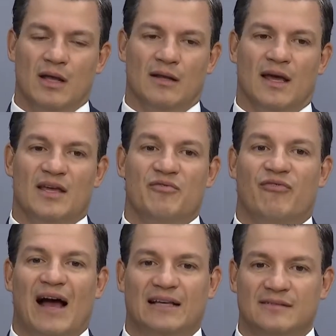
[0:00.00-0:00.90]
né, em
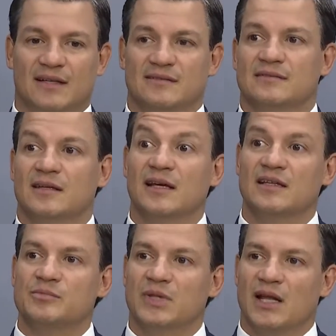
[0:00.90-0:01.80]
face dessas
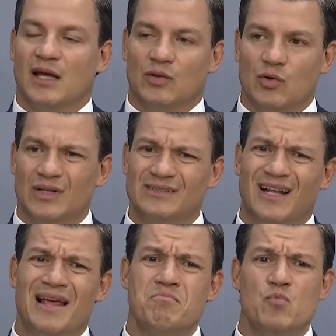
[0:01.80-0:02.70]
grandes mineradoras,
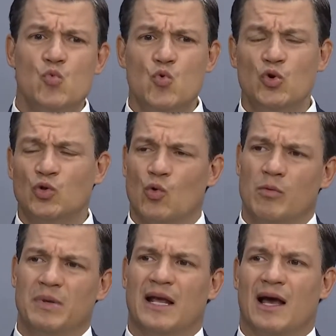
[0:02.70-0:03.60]
ela é muito
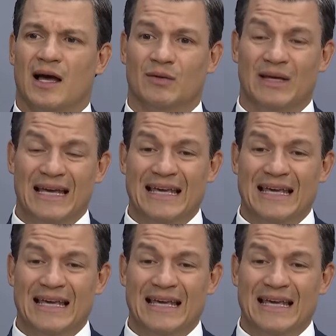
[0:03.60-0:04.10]
complicado.